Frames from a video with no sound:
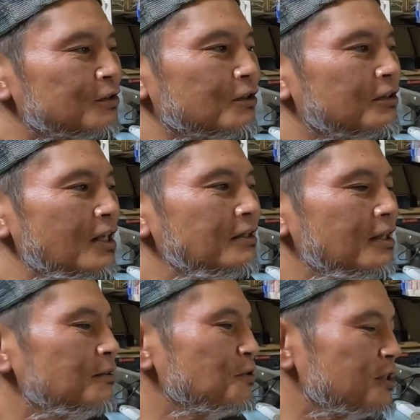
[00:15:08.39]

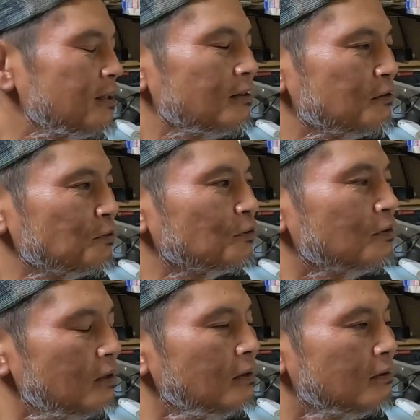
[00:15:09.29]
転々としてたということ
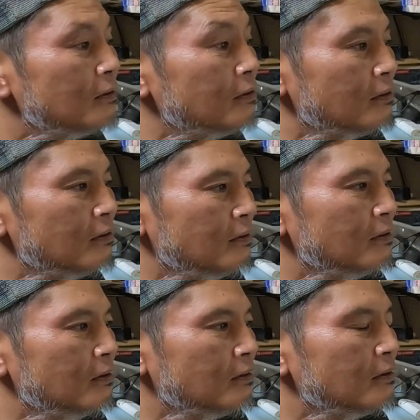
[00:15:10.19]
ね。はい、そうです
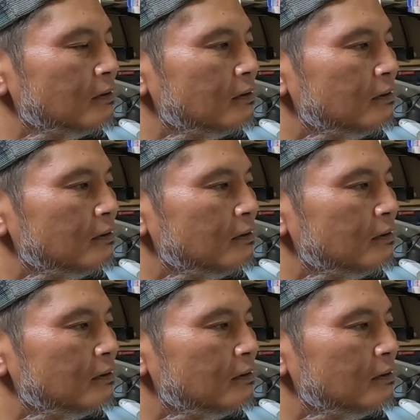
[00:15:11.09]
ね。なので、